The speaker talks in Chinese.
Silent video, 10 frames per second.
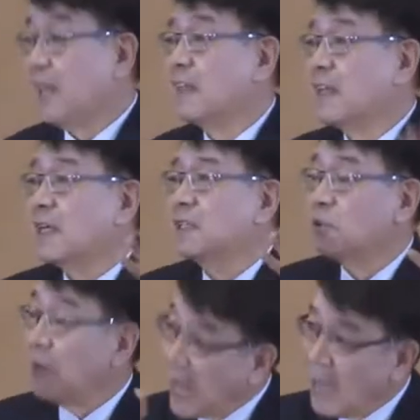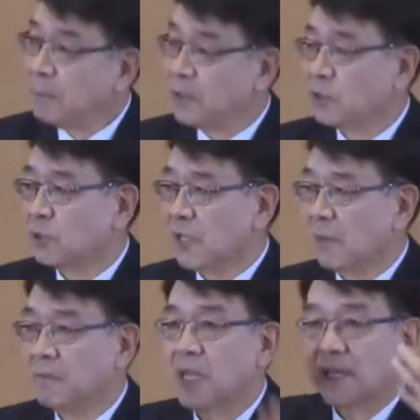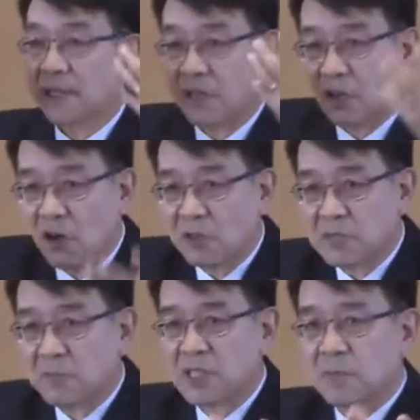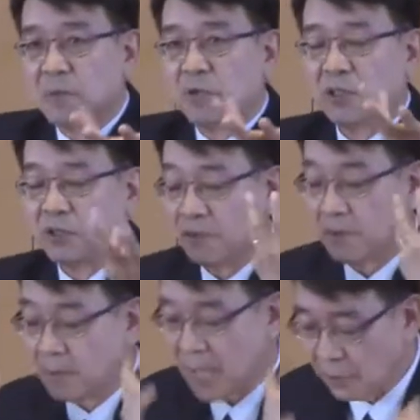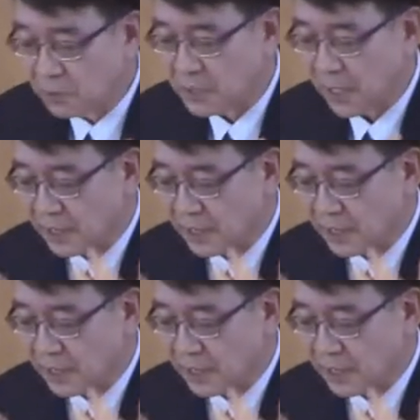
这身体没有呃潜伏的